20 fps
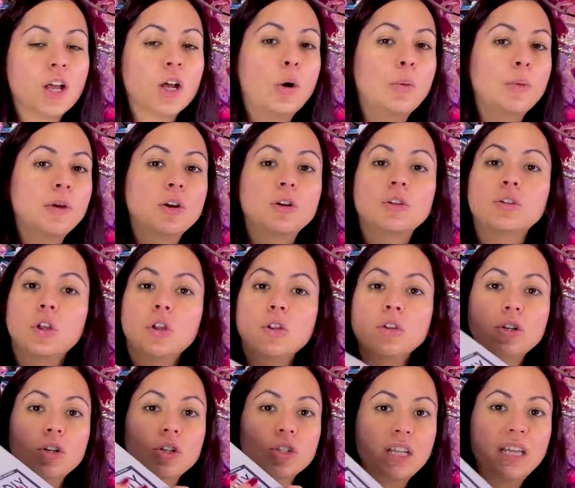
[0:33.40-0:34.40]
Como en
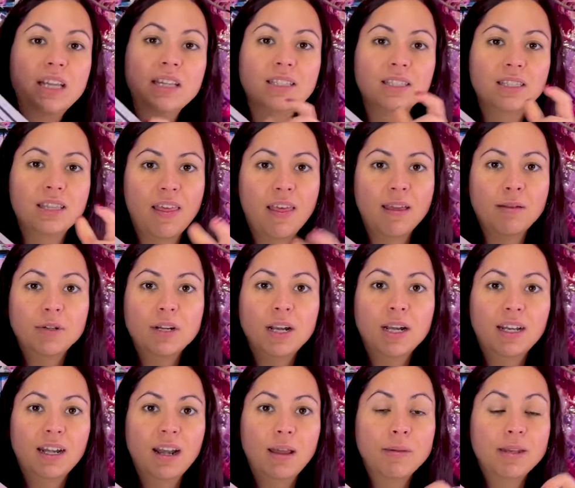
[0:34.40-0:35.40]
todos los kits de Diamond
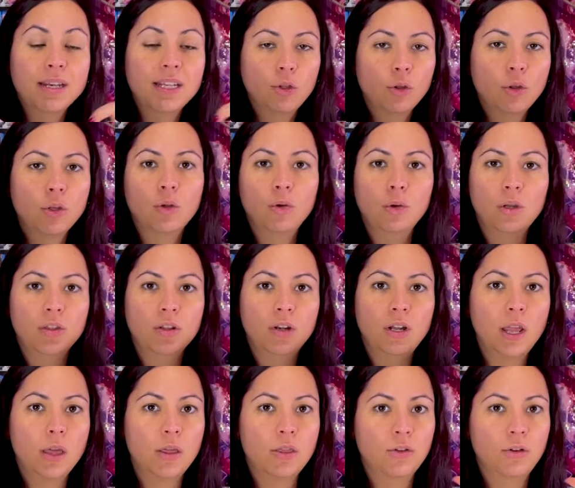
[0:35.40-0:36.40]
Art Club viene todo incluido,
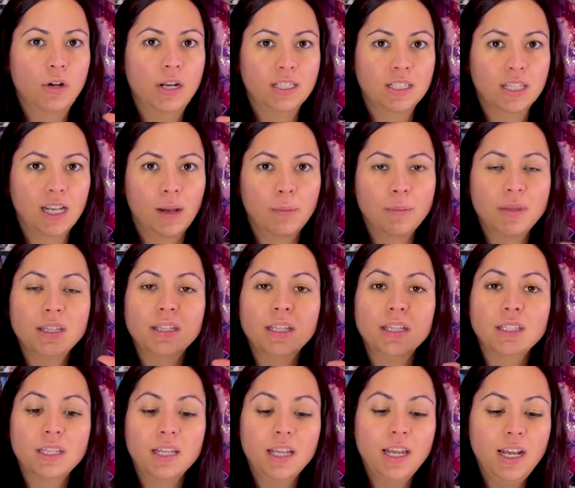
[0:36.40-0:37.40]
el lienzo, las
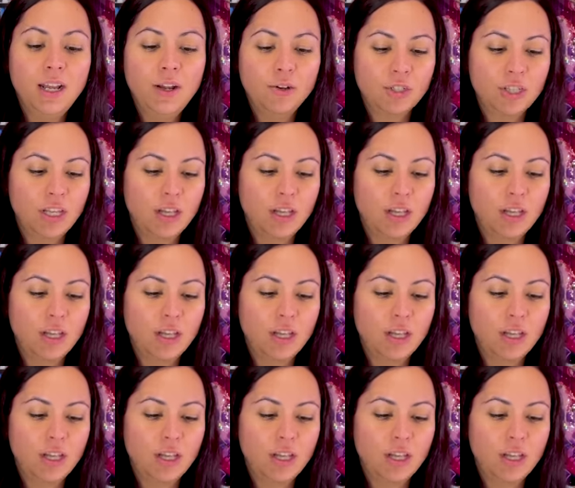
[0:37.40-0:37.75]
herramientas y los